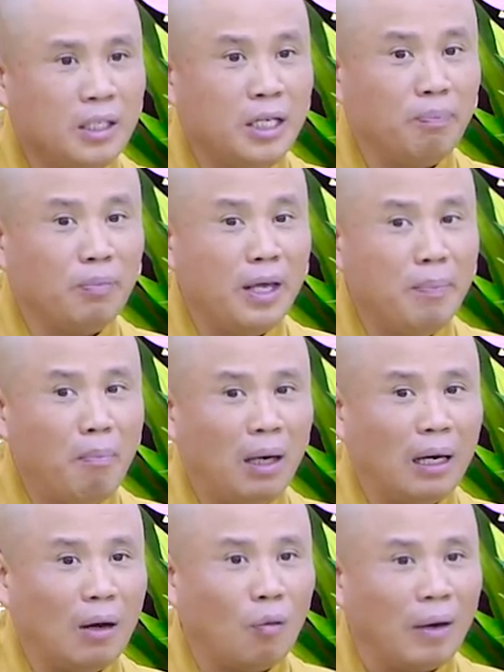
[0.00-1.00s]
Nhịp tim
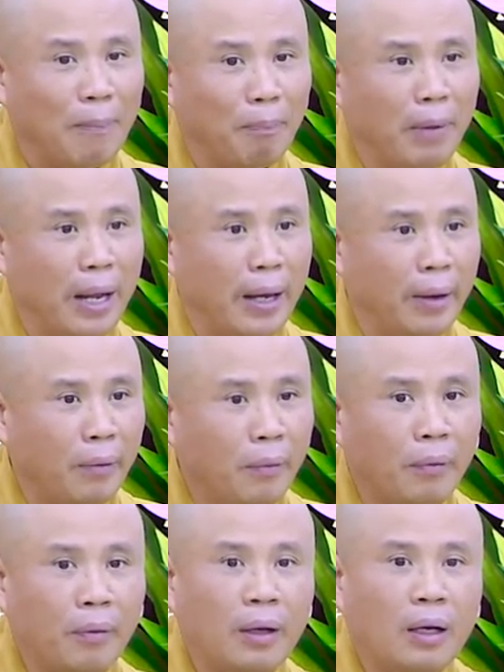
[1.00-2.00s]
bắt đầu đập đều.
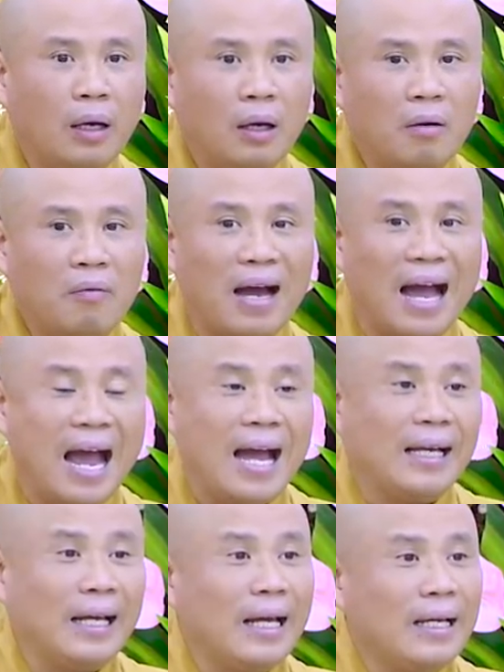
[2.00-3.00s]
Và
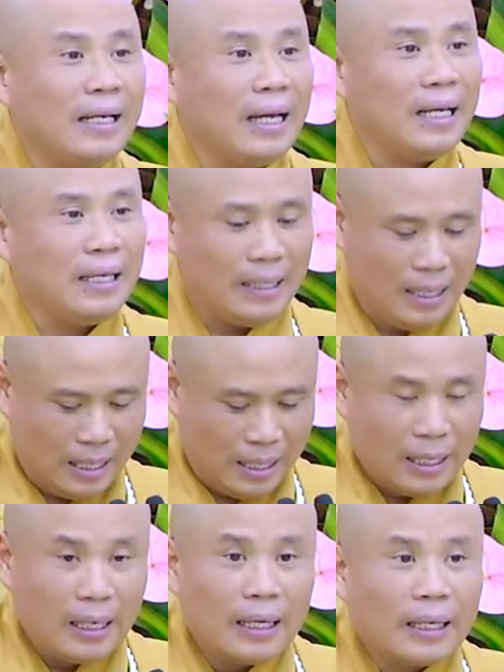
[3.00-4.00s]
hai
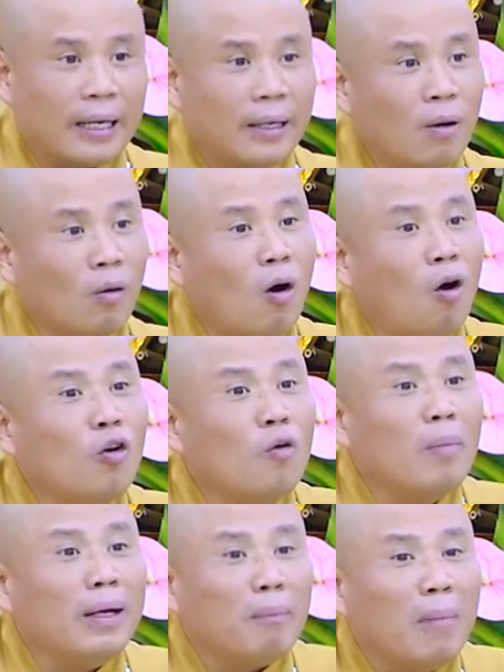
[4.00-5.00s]
cái đầu gối của
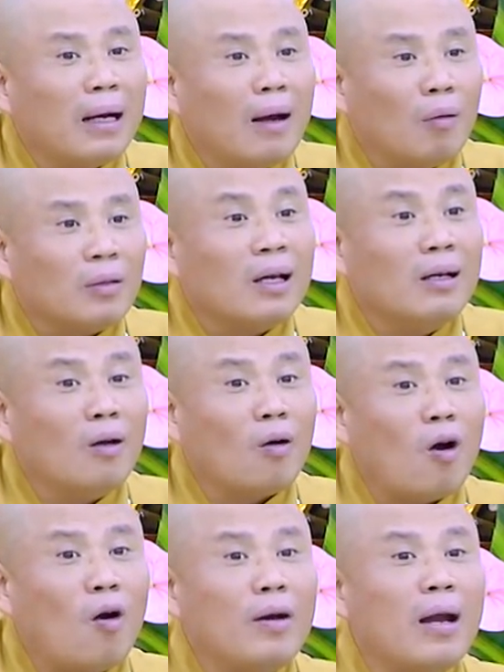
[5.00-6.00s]
mình bắt đầu trên đầu
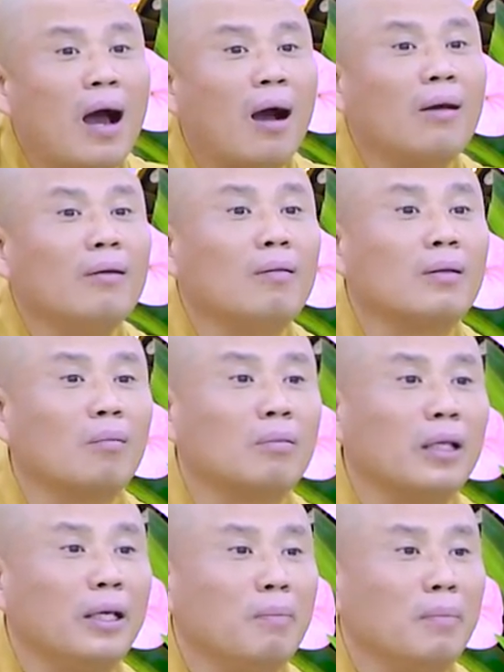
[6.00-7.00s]
gối nó ấn vô trong
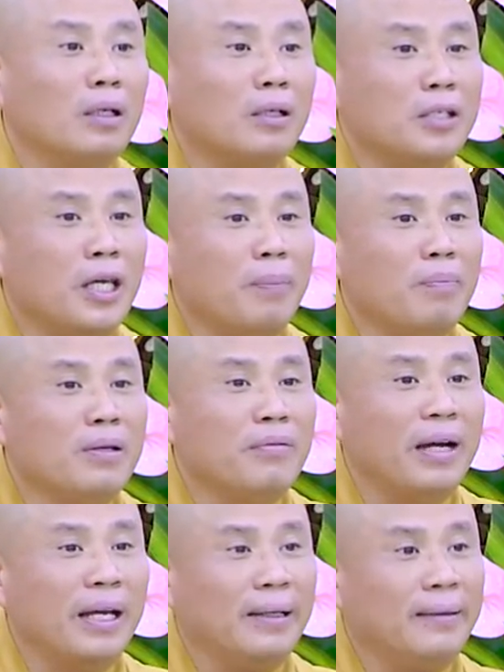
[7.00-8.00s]
tim. Nó cứ nhịp như
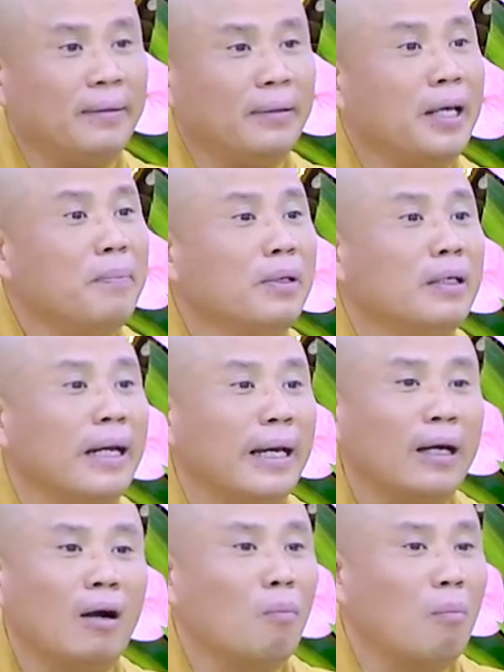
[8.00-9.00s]
vậy thì tim người
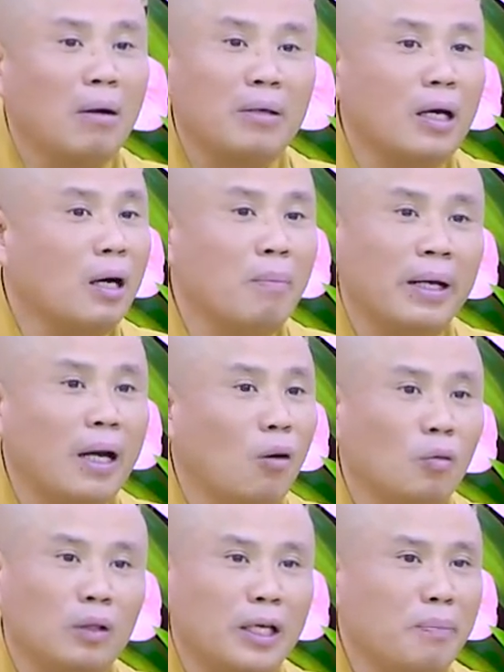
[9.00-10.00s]
này không bao giờ bị
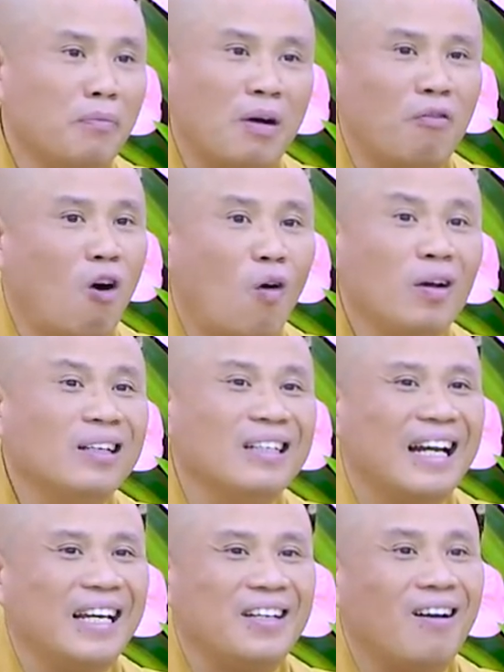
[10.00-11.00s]
đau tim. Và phổi người
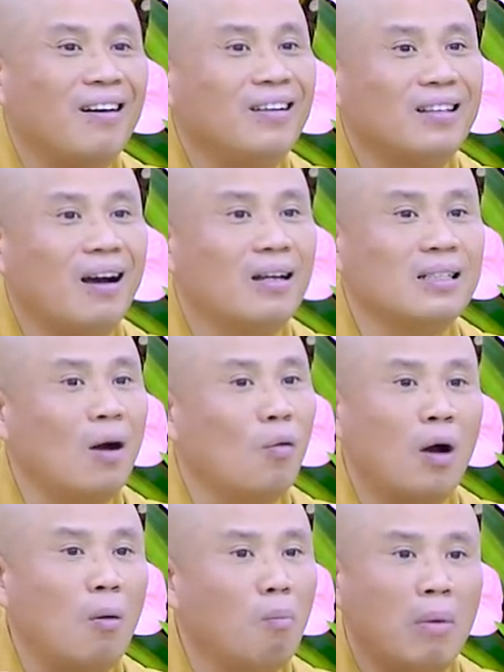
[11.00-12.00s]
này do hít thở sâu
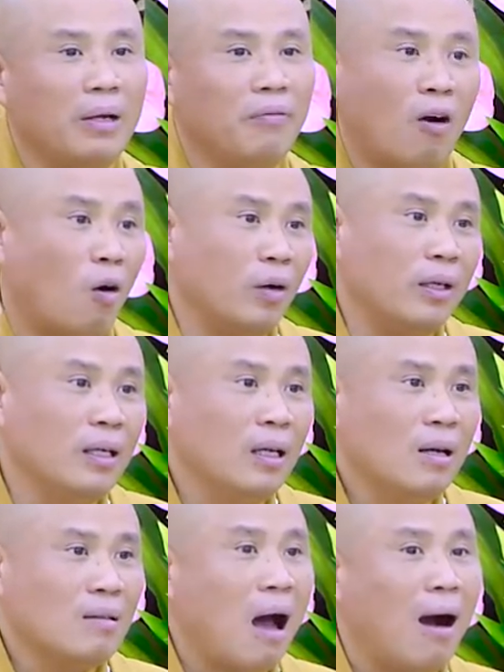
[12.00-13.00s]
không bị phổi.
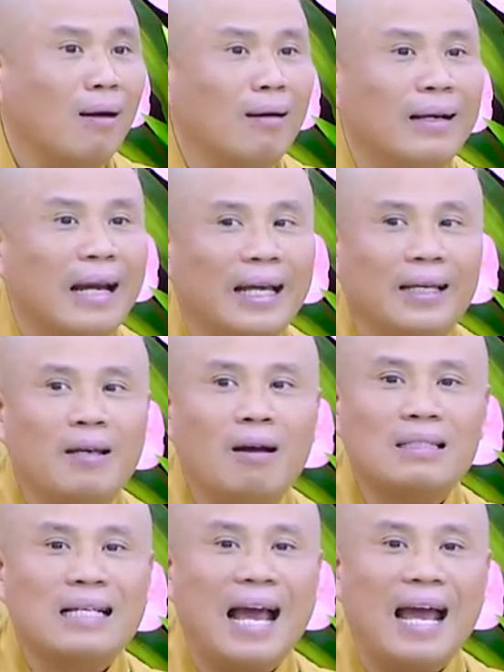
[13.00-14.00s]
Thận người này
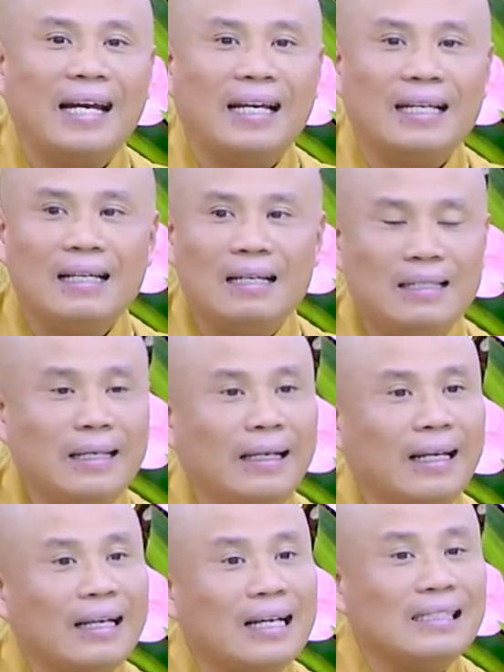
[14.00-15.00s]
do xá nè. Nhìn
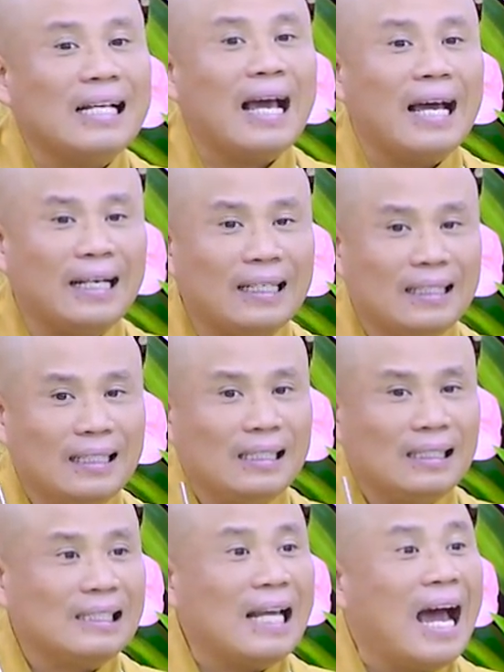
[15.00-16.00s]
cái cách xá nè.
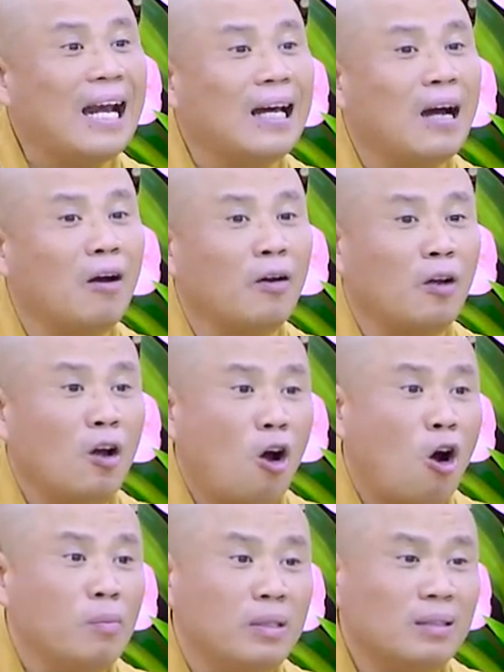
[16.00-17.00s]
Xá là
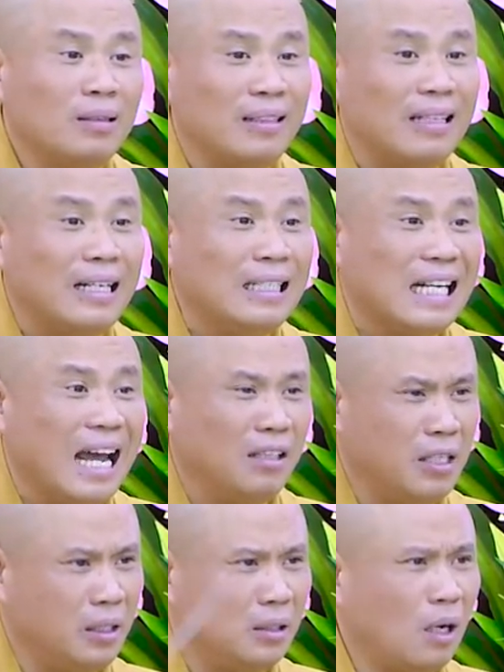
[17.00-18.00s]
hôm trước thầy Tánh xá
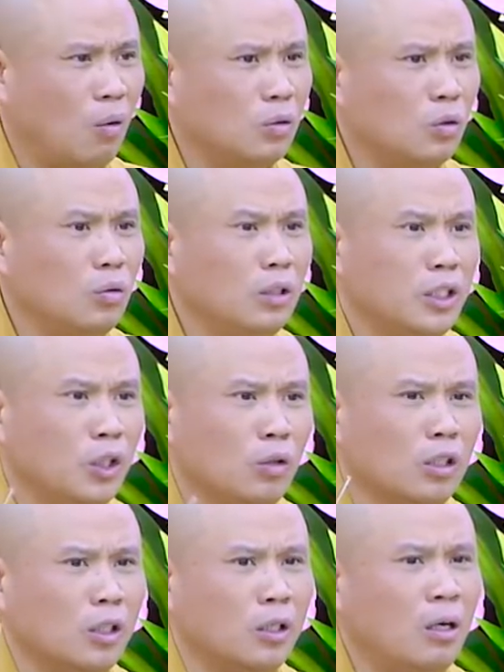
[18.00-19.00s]
thiệt sâu xuống thì nhiều
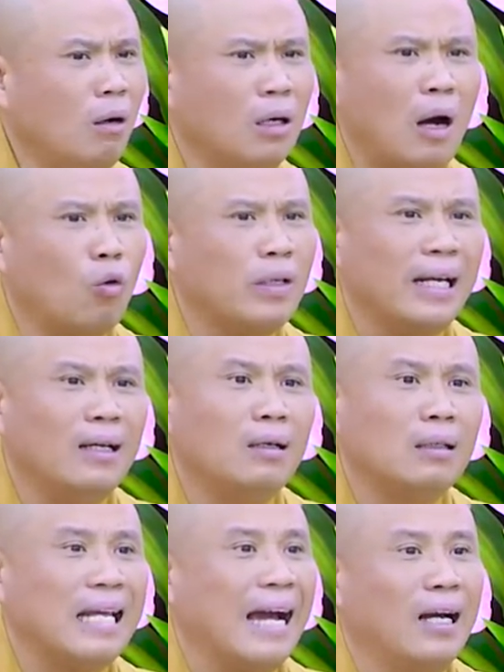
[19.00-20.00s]
người rất đau dây
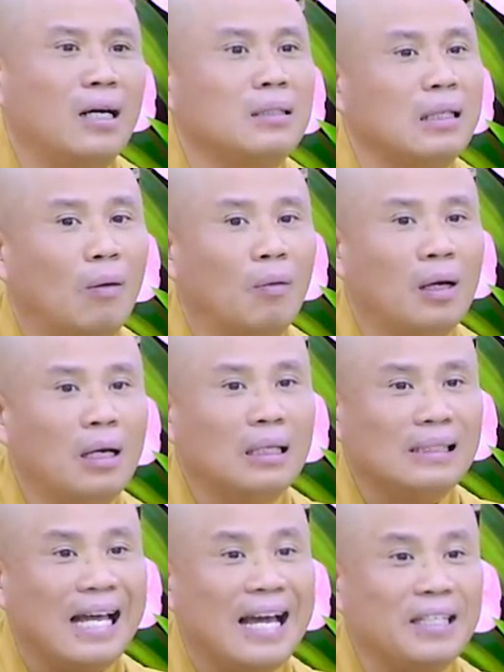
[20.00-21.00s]
lưng chằng hơn sâu.
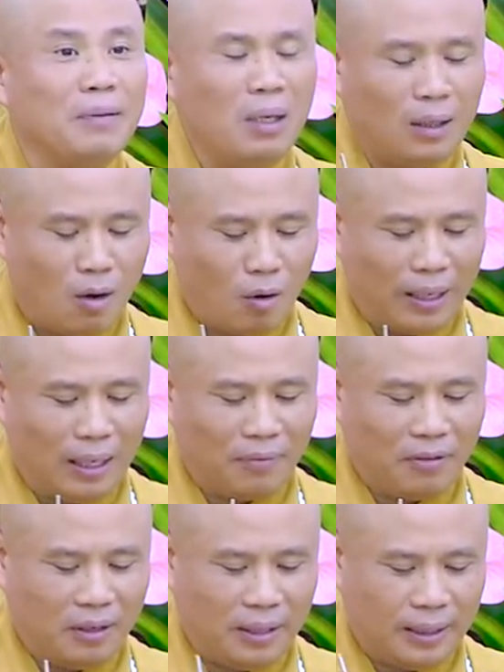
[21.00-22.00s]
Xá chỉ mức độ này là
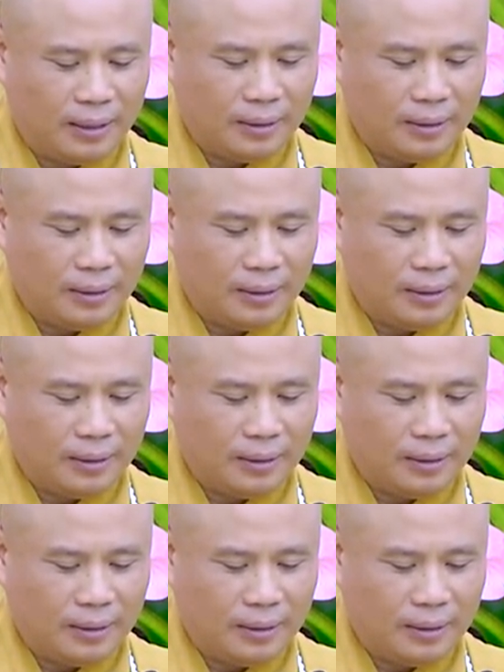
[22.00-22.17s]
vừa nè.